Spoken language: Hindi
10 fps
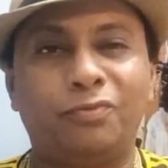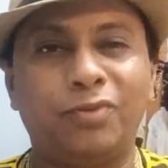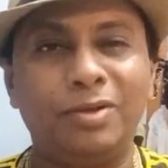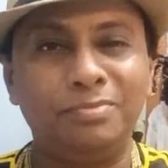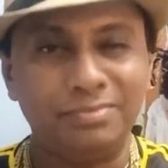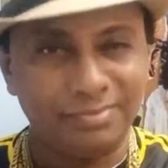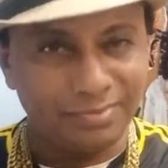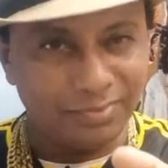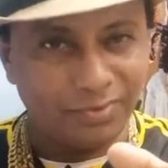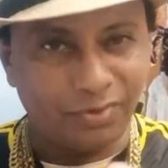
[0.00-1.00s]
फिल्म
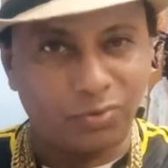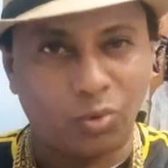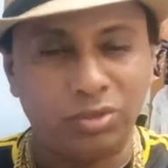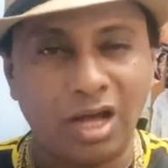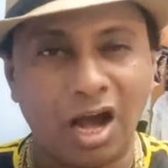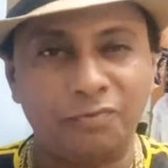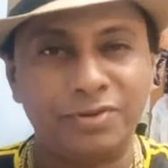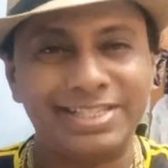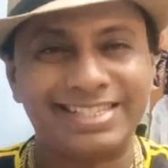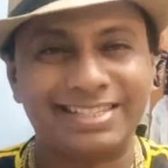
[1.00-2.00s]
खुदा
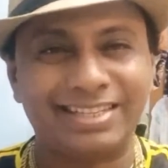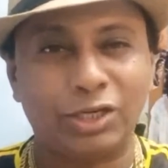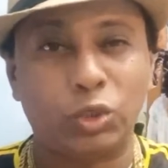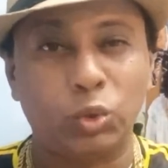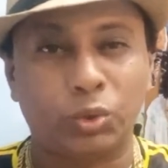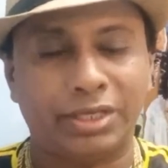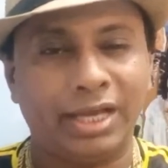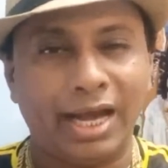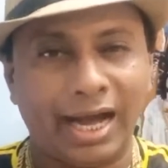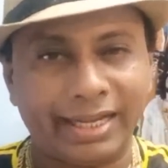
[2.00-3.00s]
हाफिज टू की
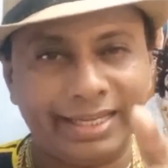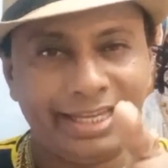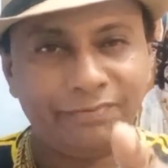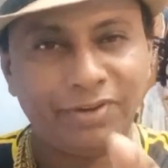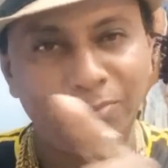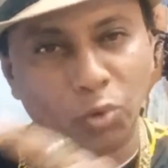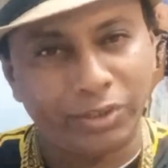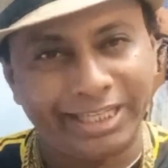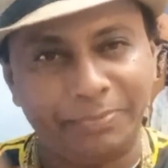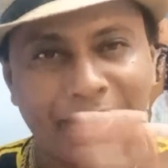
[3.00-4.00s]
हालांकि ये फिल्म ओ
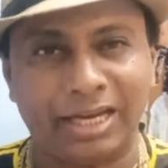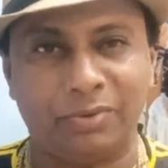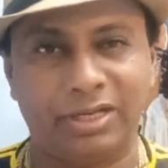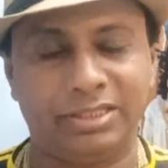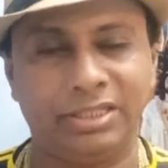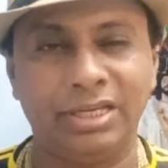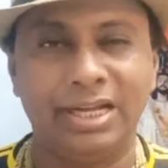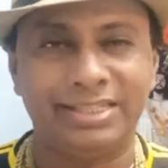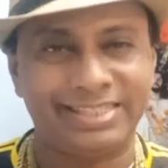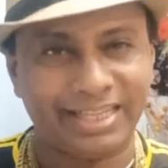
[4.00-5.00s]
पे आने वाली थी
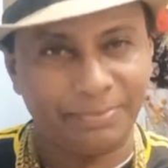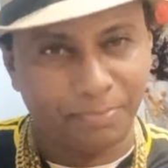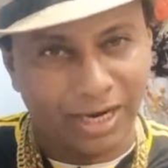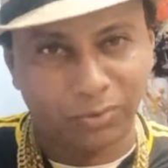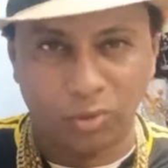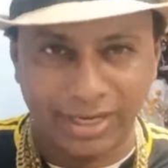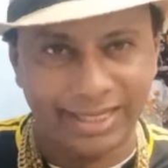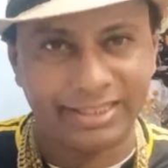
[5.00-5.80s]
जैसे कि पार्ट वन आई